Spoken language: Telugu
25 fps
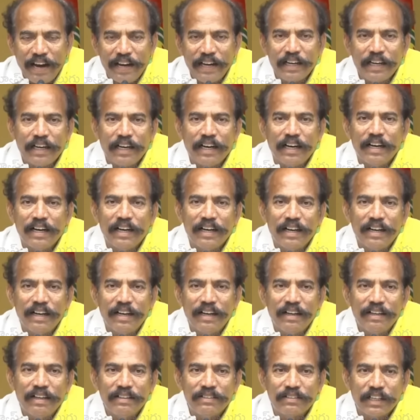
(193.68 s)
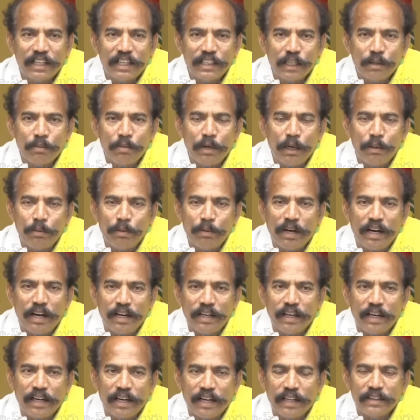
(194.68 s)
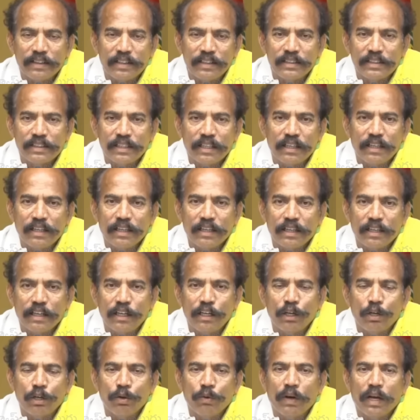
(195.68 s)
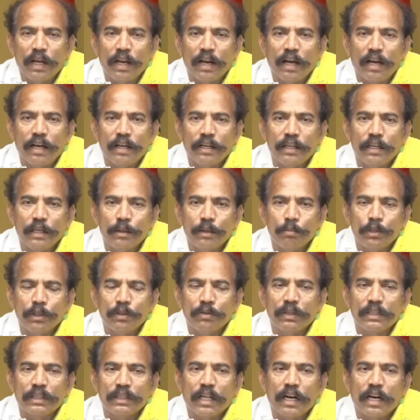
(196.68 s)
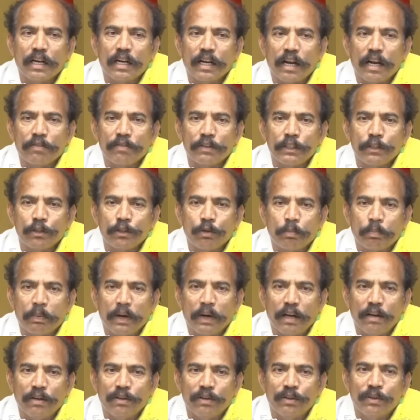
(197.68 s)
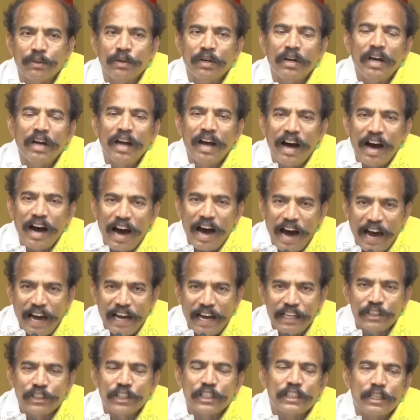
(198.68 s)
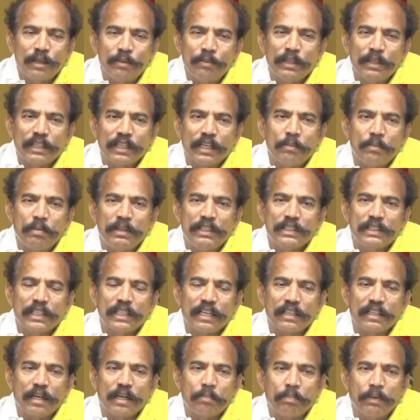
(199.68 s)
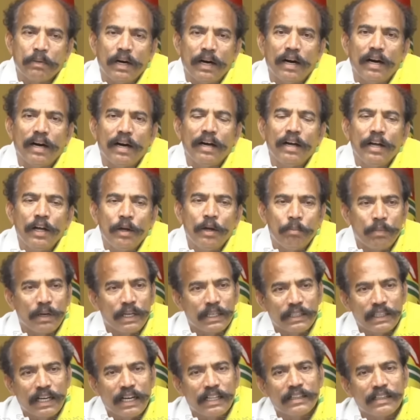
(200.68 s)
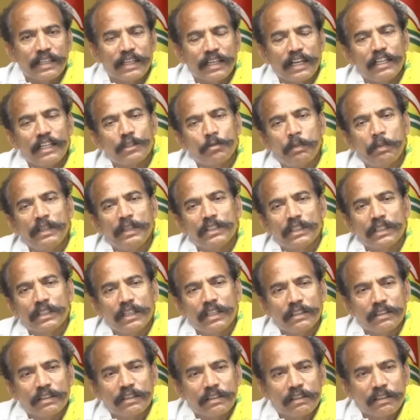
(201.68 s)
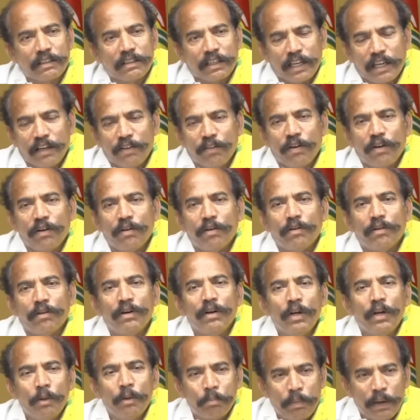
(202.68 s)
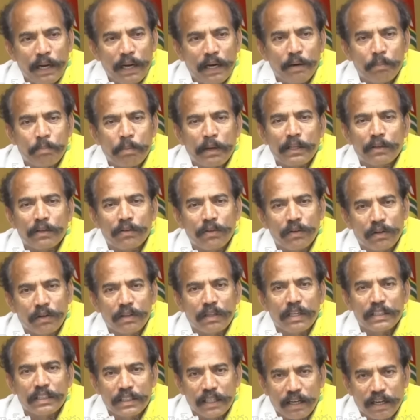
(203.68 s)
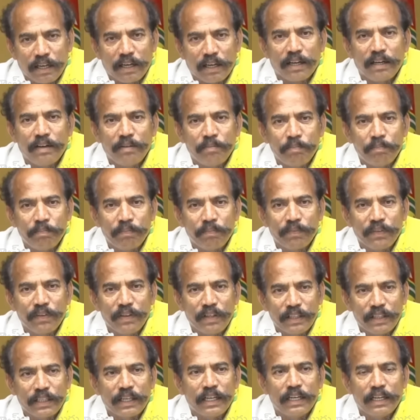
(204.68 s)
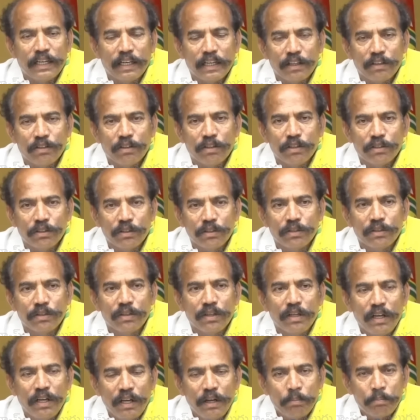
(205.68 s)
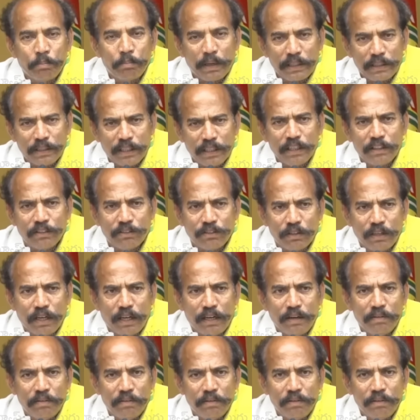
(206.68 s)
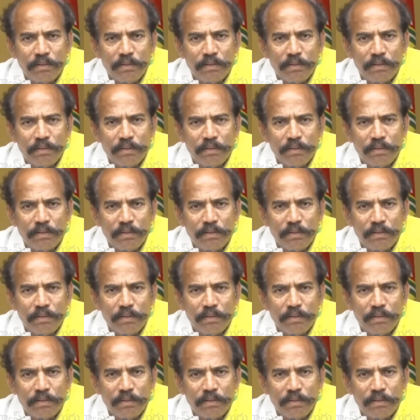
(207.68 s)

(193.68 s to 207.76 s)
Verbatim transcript: ఆయన చంద్రబాబు నాయుడు గారు ఎంత ఇచ్చారంటే రెండు వేల ఎనిమిది వందల నలభై ఐదు రూపాయలు ఆయన చేతుల మీదుగా పెంచారు తప్ప మిగతా అందరు కలిసి పెంచిన కేవలం పన్నె పదకొండు వందల చిల్లరే ఎందుకంటే ఈరోజు పెద్ద ఎత్తున